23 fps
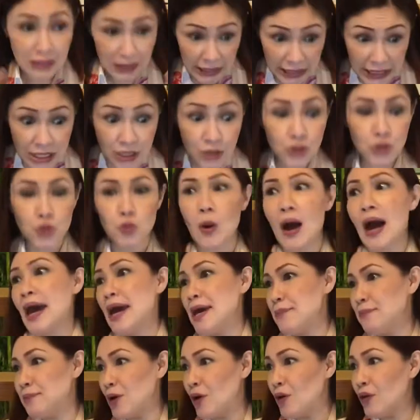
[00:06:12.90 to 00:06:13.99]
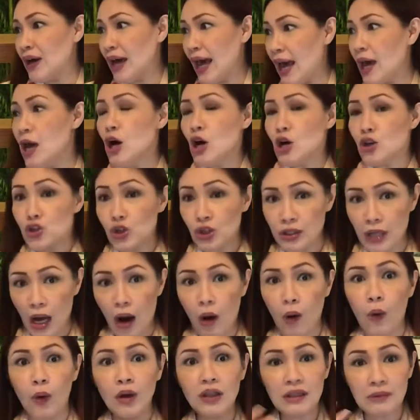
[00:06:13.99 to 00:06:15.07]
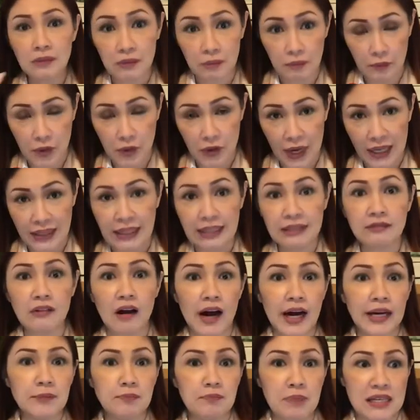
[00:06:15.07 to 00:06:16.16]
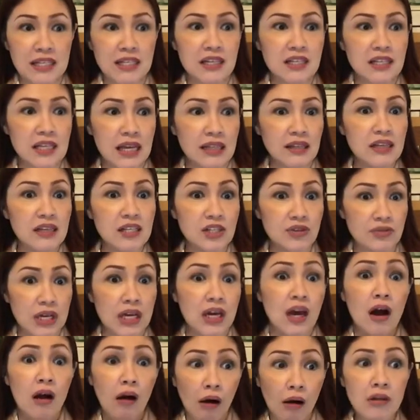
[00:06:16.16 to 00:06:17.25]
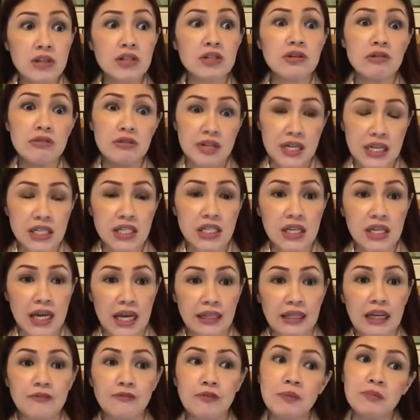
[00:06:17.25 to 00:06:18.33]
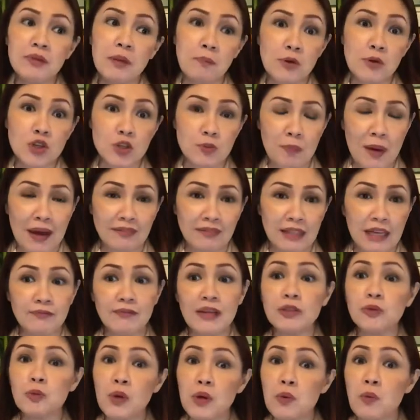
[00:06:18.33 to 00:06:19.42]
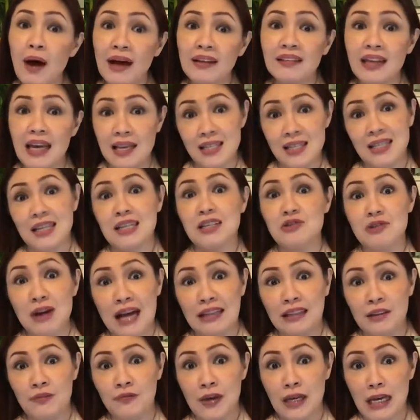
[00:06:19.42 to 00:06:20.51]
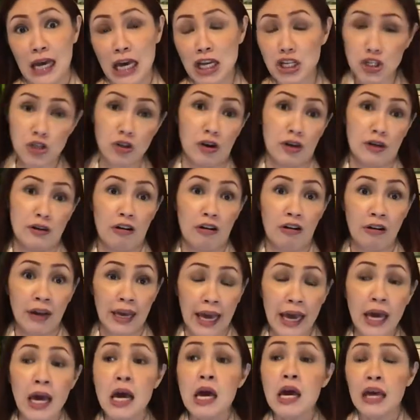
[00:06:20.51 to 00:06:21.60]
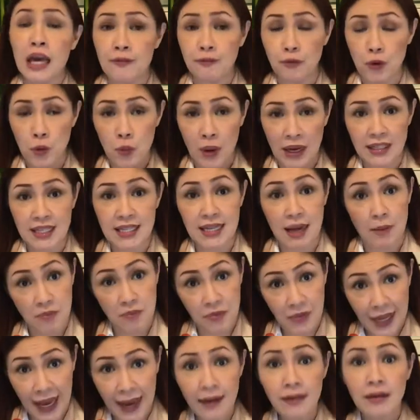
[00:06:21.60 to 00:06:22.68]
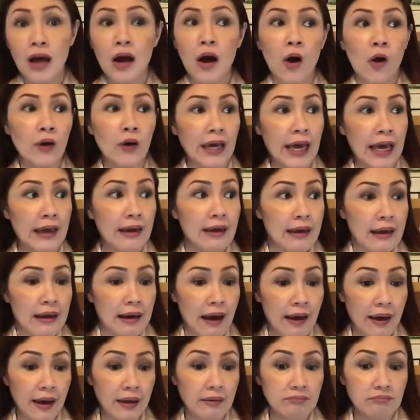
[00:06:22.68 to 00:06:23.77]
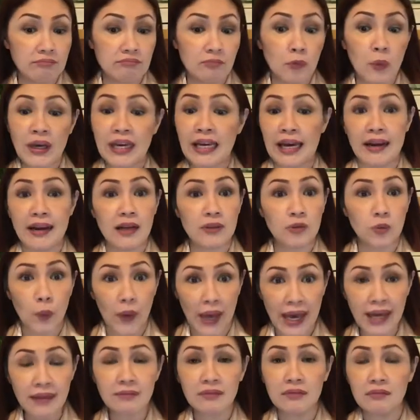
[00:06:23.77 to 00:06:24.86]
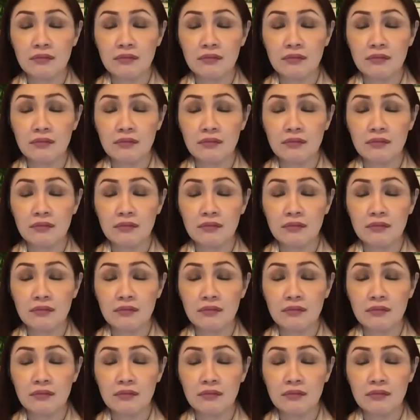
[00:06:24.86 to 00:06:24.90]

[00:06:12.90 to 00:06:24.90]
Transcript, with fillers: Isuswipe. Okay, so the whole credit card business industry also originated from the perspective that we want instant gratification. Okay, if we want something, okay, and we cannot wait,